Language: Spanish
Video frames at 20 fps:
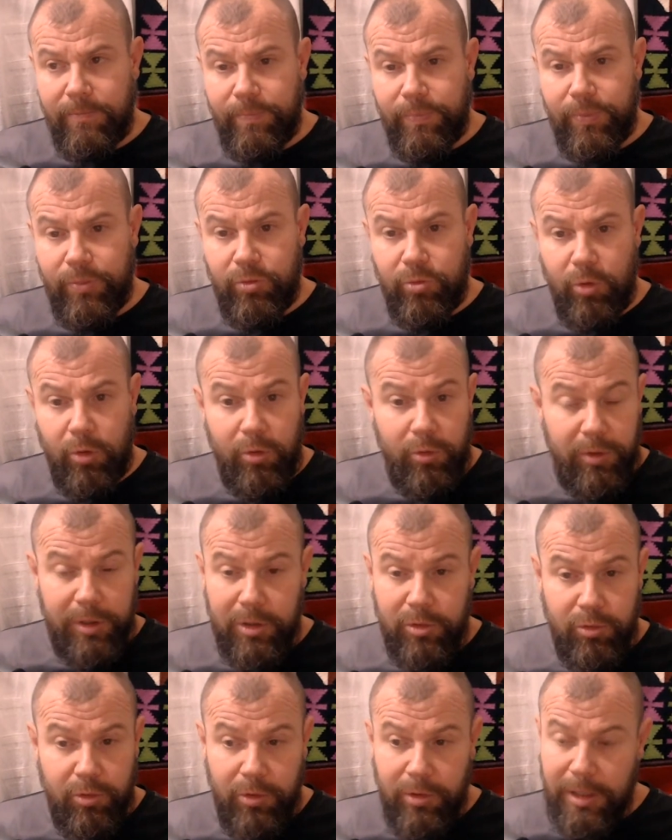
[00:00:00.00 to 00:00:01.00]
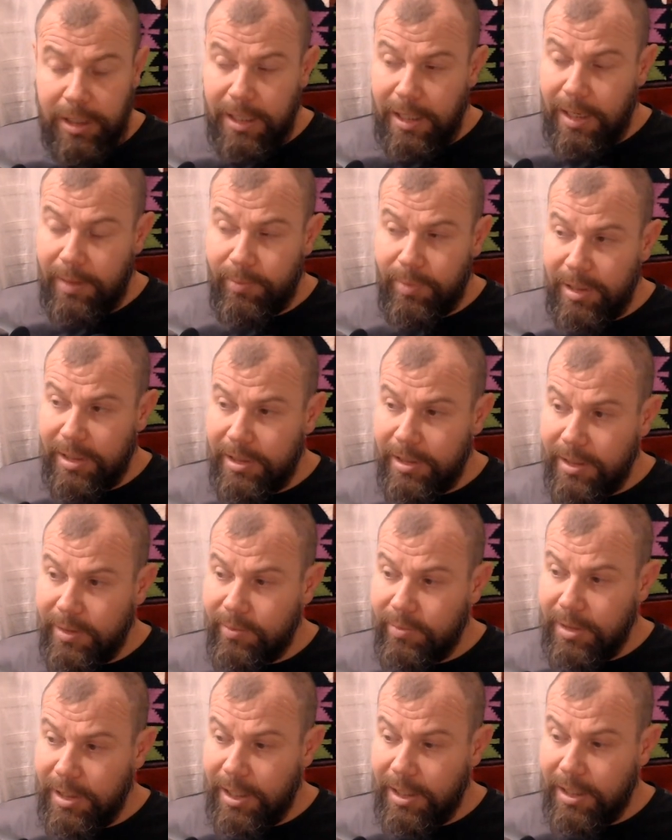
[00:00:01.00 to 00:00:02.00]
todo esto de la
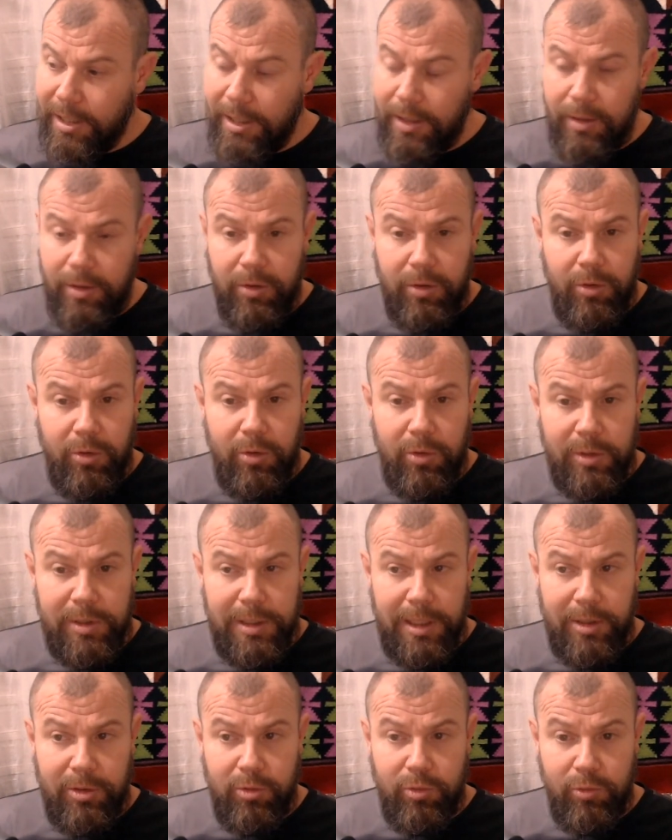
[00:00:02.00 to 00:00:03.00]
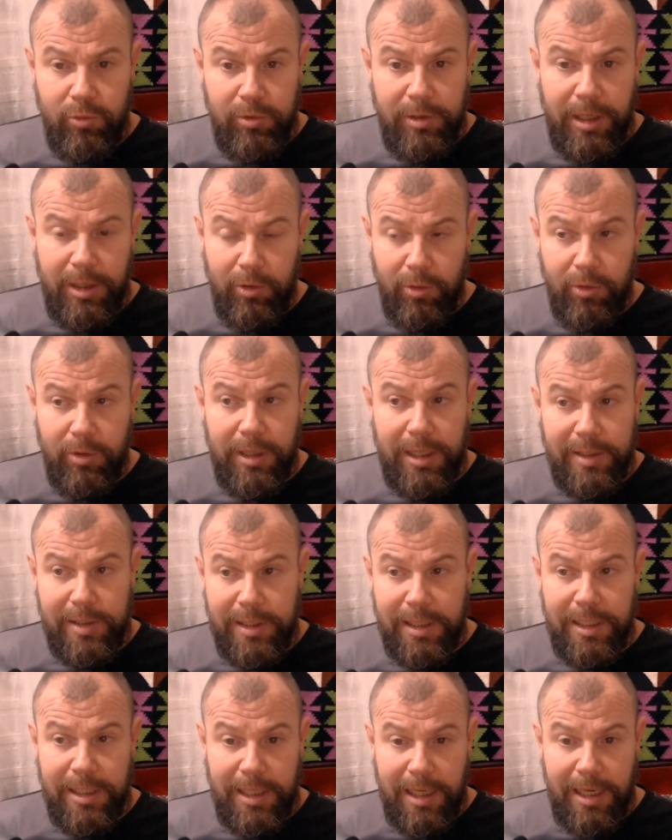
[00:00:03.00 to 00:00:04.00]
pandemia nos ayuda, nos da
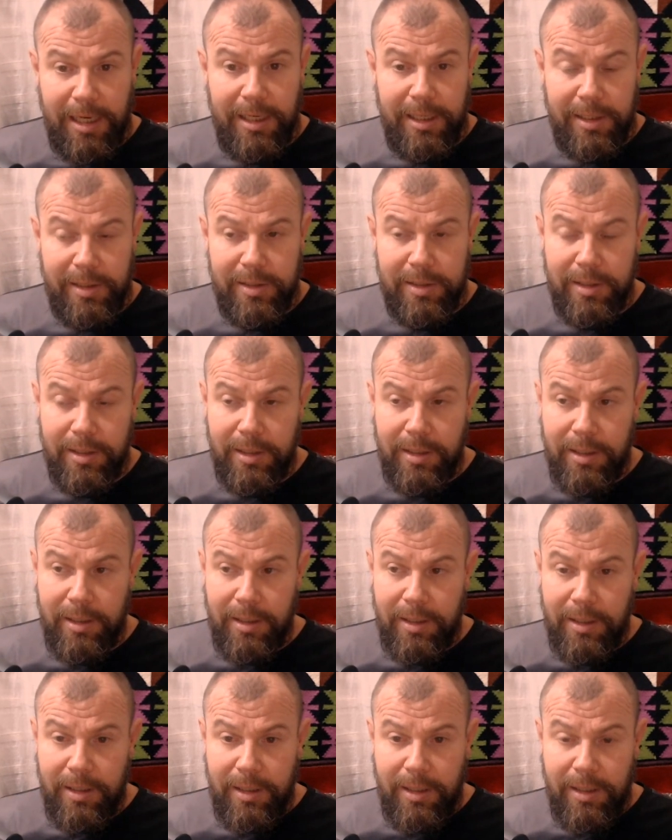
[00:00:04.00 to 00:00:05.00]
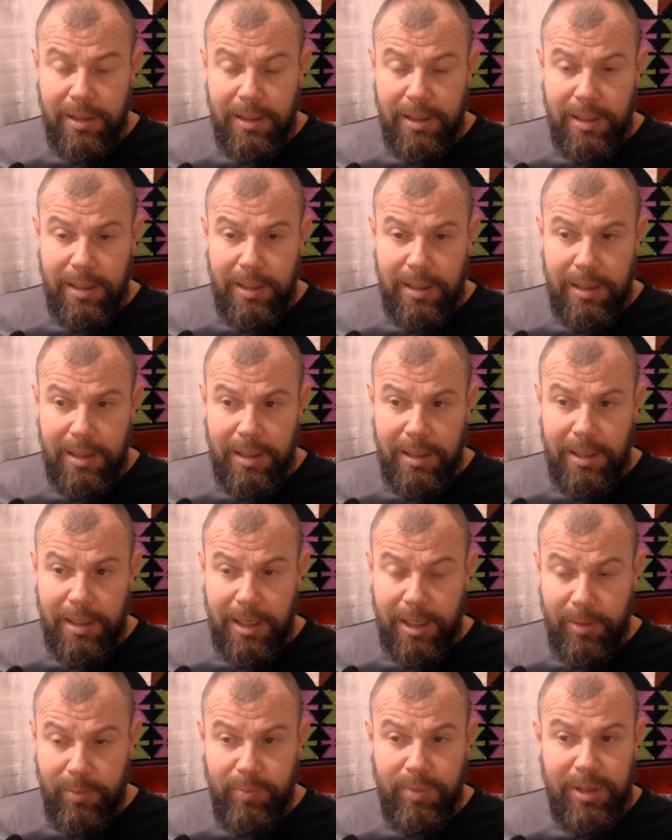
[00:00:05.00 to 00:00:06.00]
señales eh,
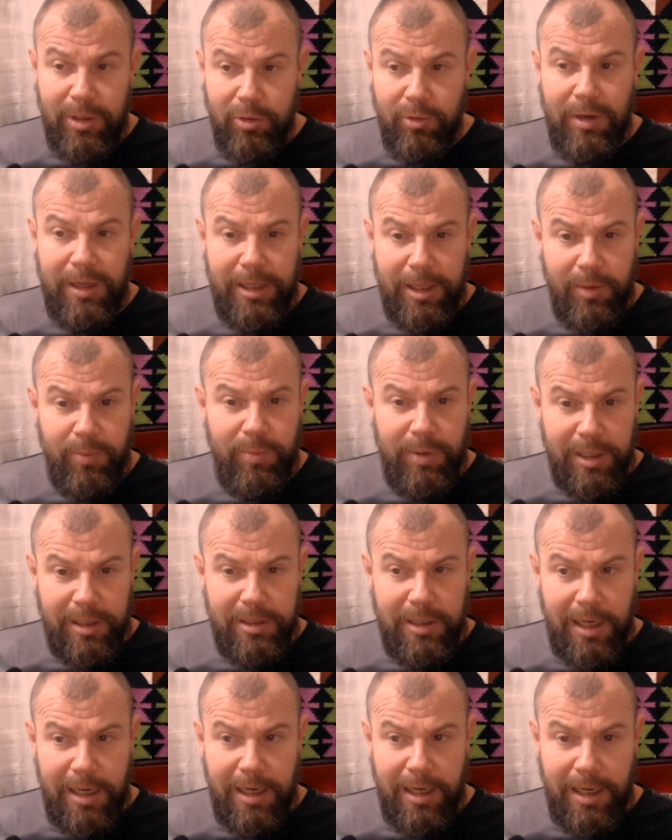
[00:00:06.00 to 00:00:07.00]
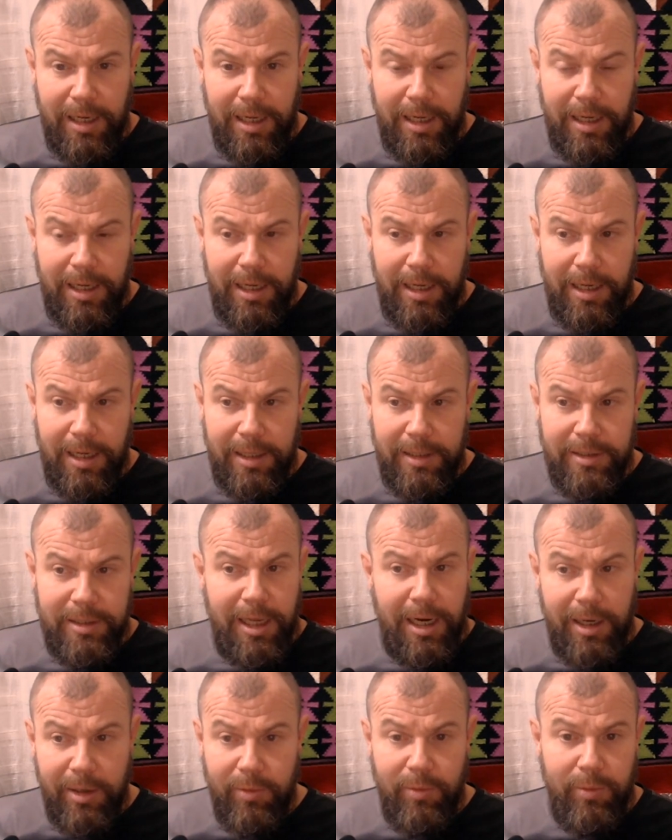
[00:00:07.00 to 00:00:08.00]
respecto a despertar, a
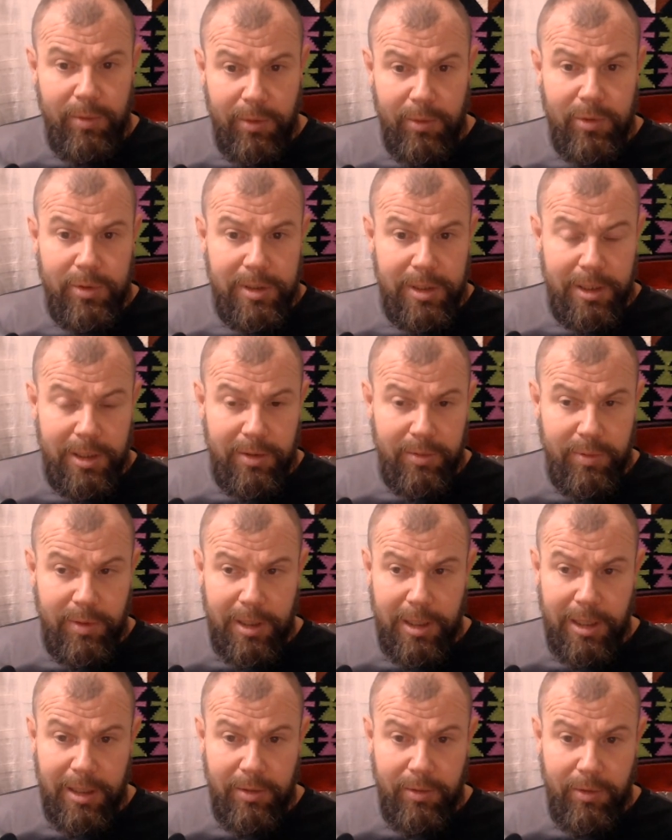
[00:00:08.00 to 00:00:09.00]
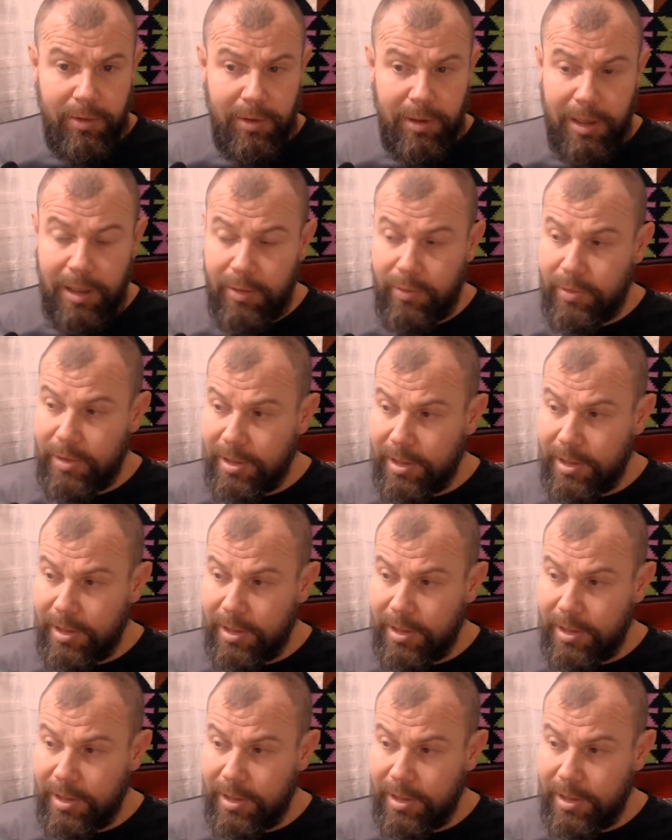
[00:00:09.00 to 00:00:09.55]
darle un nuevo significado a nuestra